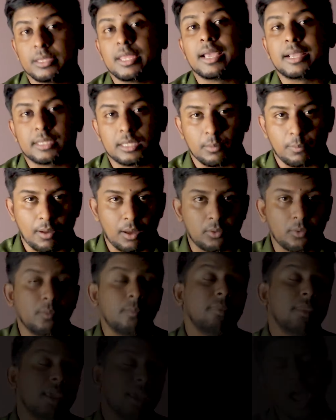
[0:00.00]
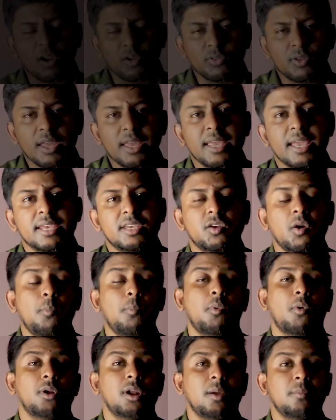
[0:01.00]
দেখতে পারো কেননা এসব
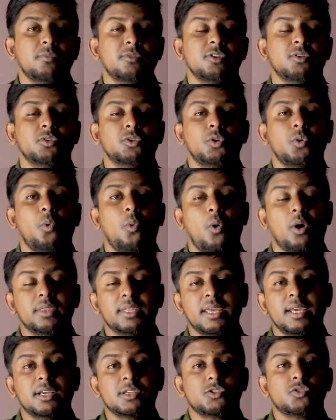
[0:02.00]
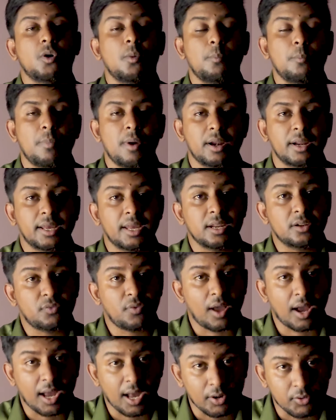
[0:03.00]
প্রোগ্রাম যেহেতু অনেক জব মার্কেট
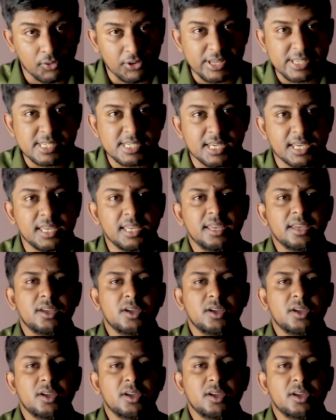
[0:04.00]
ফাঁকা রয়েছে